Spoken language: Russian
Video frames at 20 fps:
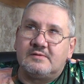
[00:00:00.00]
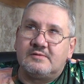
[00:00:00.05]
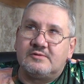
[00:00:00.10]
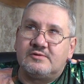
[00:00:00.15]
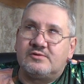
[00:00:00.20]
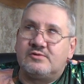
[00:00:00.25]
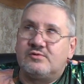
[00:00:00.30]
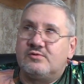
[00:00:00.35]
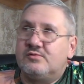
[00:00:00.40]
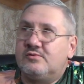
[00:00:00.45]

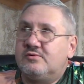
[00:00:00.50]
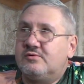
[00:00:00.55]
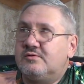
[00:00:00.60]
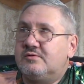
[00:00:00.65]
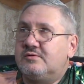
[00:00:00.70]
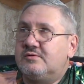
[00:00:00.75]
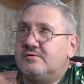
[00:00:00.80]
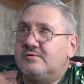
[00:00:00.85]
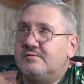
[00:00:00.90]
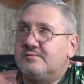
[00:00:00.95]

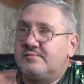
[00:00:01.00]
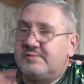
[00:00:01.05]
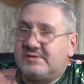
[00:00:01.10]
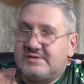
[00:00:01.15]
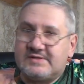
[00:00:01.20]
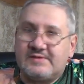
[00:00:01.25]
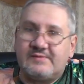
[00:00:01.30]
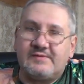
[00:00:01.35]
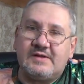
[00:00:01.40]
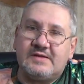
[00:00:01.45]
что
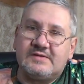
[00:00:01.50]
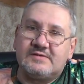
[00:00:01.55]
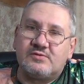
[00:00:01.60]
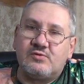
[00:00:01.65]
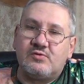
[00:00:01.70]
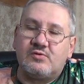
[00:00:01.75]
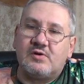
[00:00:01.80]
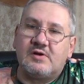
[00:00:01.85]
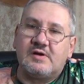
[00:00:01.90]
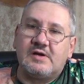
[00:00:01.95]
представляю,
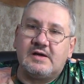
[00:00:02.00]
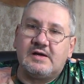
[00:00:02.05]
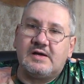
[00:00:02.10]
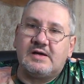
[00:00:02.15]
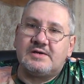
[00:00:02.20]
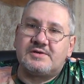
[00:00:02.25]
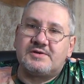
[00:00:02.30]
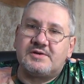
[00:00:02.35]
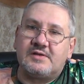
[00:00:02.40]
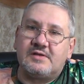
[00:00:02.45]
сколько
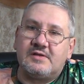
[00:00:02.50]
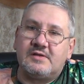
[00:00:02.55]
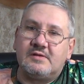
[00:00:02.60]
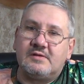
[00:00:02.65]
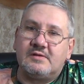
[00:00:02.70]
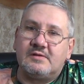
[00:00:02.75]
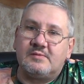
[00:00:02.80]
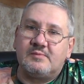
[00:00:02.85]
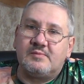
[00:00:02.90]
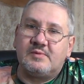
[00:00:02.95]
какашек
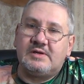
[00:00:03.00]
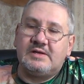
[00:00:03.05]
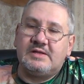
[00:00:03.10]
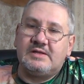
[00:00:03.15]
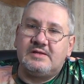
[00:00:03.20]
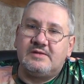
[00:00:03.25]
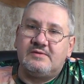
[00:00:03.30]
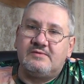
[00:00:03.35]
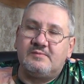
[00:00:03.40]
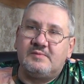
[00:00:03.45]

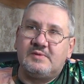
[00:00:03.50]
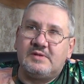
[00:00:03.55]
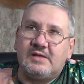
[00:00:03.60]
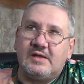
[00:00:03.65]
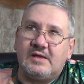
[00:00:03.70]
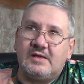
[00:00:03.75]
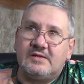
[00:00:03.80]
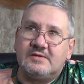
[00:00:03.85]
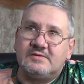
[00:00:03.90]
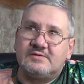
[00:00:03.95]
полетит в
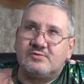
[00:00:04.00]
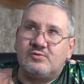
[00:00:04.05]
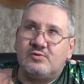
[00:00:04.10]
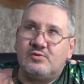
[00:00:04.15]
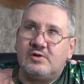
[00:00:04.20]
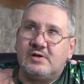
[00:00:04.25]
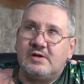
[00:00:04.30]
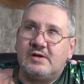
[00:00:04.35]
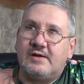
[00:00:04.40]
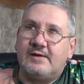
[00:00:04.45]
меня и
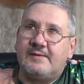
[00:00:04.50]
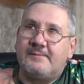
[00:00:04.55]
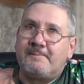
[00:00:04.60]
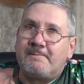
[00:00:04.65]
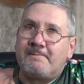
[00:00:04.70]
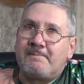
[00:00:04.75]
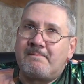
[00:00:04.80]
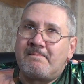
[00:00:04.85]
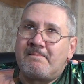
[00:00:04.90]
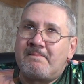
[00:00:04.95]
сколько,
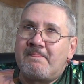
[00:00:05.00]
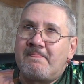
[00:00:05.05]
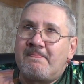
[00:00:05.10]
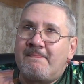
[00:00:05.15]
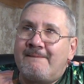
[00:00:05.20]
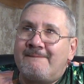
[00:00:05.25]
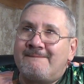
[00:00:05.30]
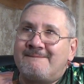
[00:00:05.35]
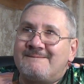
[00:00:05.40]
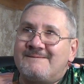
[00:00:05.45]

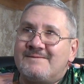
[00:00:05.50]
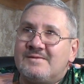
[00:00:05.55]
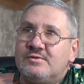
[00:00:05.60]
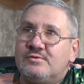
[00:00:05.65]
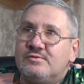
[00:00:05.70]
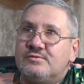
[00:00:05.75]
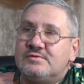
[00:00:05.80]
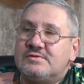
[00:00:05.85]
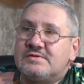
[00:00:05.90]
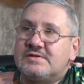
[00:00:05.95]

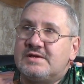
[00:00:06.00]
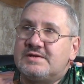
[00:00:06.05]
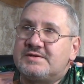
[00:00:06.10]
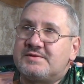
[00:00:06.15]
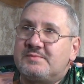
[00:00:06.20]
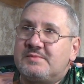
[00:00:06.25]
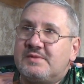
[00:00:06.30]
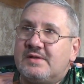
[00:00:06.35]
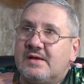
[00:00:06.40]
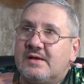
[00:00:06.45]
ну,
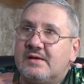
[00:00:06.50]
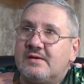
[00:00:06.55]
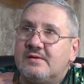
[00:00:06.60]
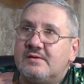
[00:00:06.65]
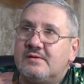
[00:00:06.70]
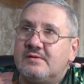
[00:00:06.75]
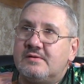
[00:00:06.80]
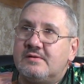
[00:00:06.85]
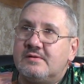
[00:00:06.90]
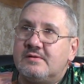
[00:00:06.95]
скажем так,
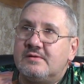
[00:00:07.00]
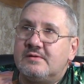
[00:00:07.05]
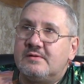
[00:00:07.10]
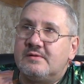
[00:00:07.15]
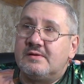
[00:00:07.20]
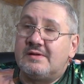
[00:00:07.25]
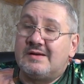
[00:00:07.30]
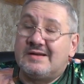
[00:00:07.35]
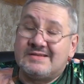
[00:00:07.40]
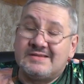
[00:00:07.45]

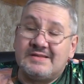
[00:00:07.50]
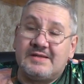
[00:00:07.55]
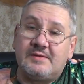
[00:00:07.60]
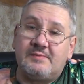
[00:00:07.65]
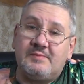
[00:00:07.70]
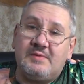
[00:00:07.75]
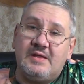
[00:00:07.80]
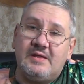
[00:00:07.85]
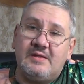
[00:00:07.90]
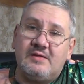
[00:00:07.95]

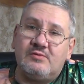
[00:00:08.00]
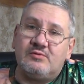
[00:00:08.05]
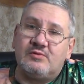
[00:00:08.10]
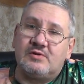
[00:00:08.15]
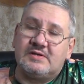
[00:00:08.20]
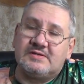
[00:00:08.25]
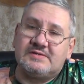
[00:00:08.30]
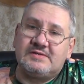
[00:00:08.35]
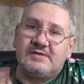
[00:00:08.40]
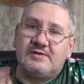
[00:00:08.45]
разных мнений у
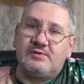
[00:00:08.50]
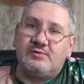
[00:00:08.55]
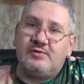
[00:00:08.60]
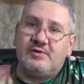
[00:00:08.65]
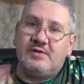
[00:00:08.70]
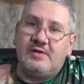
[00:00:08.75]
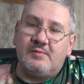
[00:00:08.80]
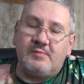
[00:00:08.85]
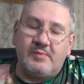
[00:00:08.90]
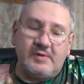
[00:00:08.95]
разных
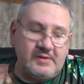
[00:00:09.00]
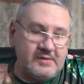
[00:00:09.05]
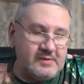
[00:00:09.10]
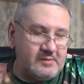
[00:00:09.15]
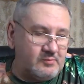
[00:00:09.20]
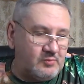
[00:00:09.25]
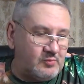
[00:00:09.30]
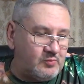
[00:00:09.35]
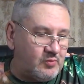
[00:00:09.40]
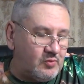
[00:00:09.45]
людей по
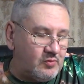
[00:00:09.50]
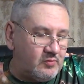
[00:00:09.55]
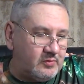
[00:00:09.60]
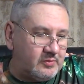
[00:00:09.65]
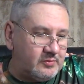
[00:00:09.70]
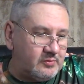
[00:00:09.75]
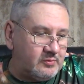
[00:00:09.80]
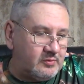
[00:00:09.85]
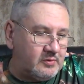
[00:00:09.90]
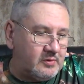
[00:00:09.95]
этому
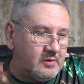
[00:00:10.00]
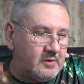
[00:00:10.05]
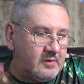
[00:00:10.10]
поводу.